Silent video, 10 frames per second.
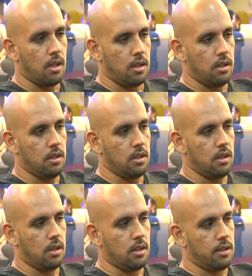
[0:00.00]

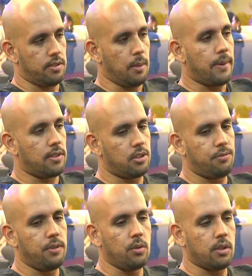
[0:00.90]
E, e as empresas
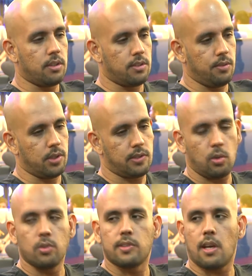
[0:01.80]
viram que se você
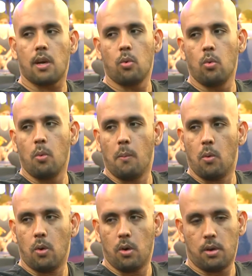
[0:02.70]
usar o
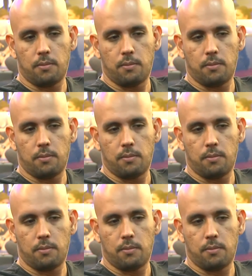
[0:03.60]
humor,